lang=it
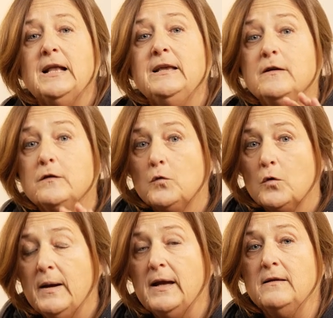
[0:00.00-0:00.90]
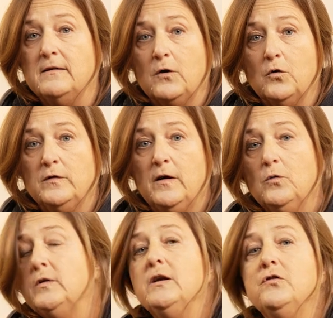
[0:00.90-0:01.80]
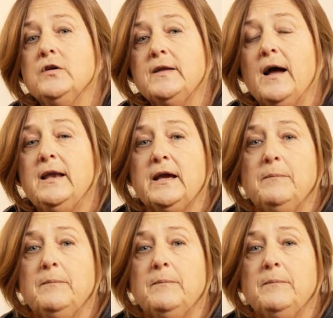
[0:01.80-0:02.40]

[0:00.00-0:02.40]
gli strumenti e contenuti digitali